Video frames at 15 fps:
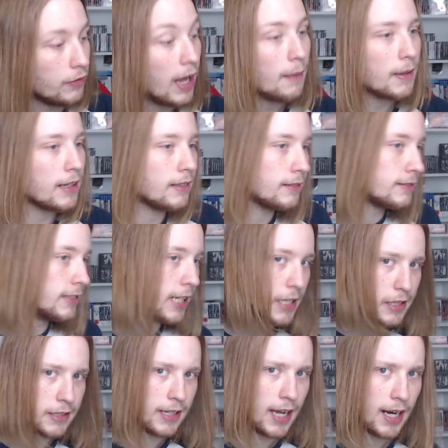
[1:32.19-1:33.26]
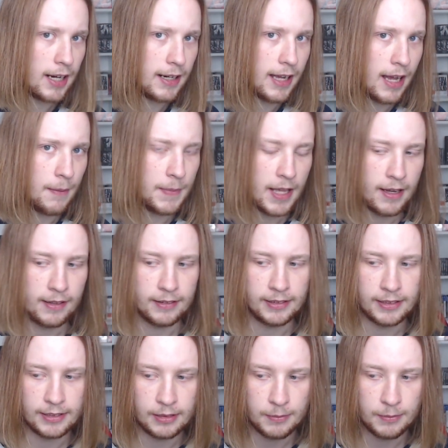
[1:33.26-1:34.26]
Aber die letzten Tage kam ja äh,